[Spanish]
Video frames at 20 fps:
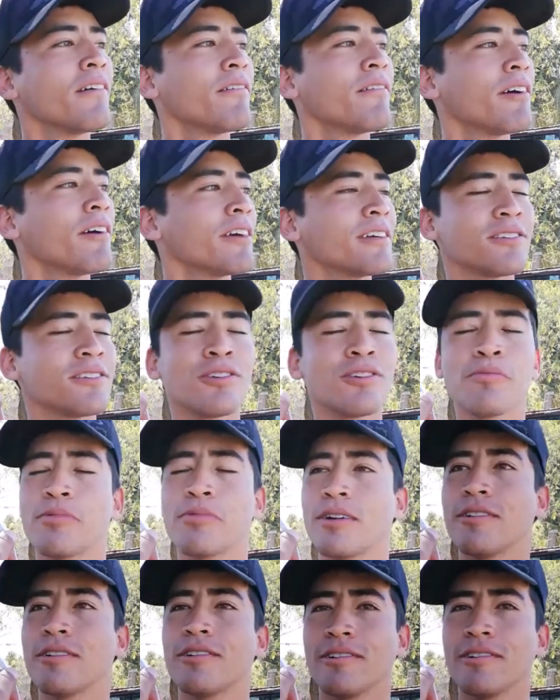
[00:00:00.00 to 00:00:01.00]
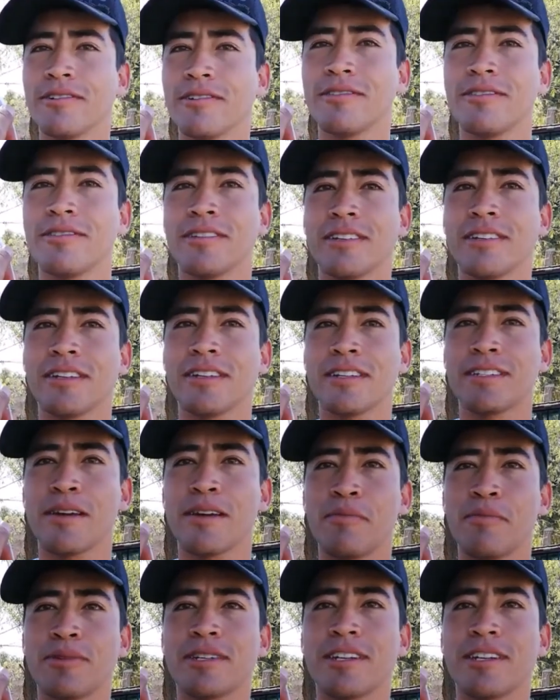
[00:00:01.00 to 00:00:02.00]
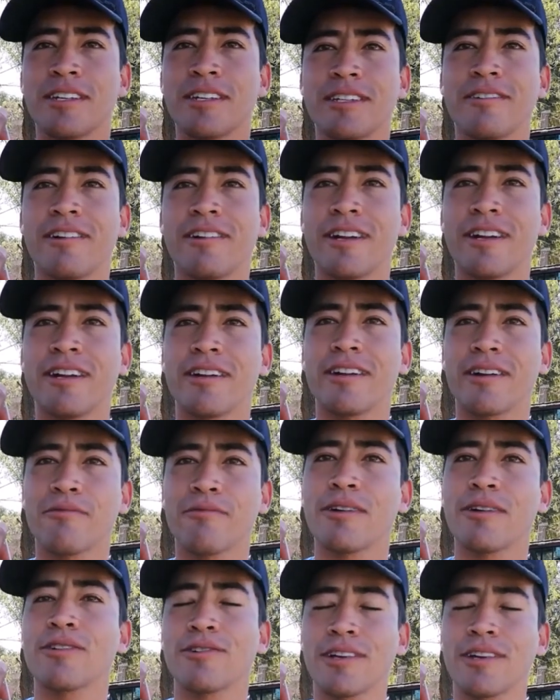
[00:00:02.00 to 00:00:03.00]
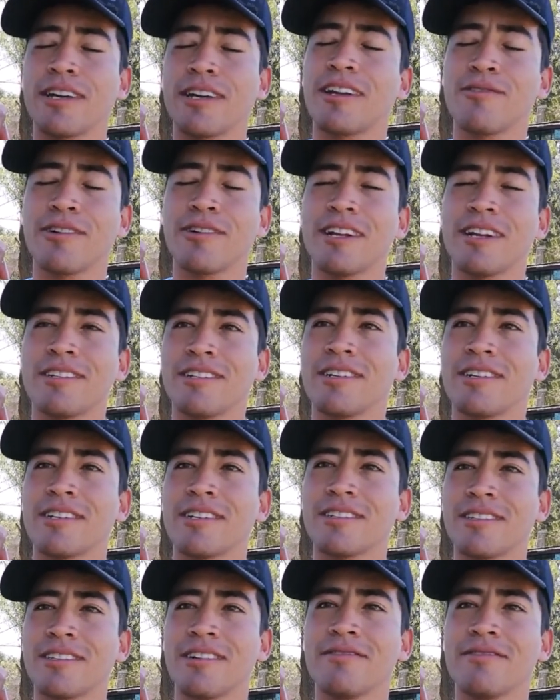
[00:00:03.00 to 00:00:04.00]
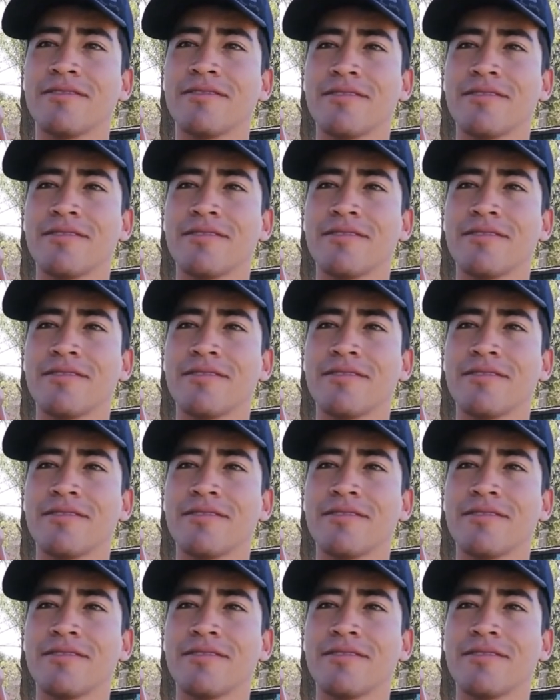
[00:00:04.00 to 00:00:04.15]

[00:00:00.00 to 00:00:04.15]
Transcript: falleció, pero siempre se le llevará el recuerdo que era un gran ciclista.